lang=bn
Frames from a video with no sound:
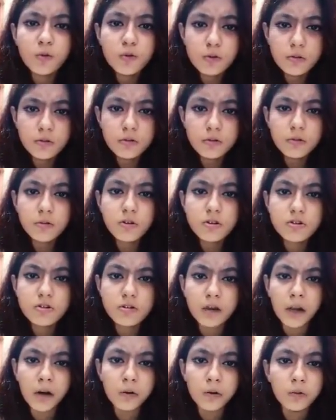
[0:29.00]
হুঁ হুঁ
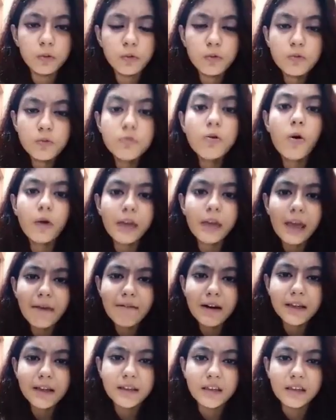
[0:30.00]
করছো কেন হুঁ
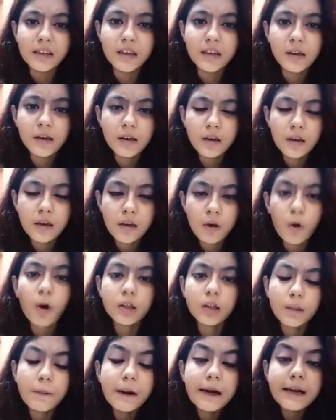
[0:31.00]
ওকে আবার কি
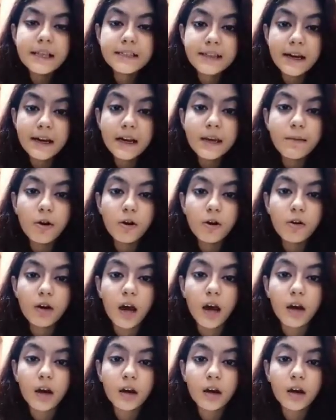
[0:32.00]
কথা বলার ইচ্ছা নেই বলো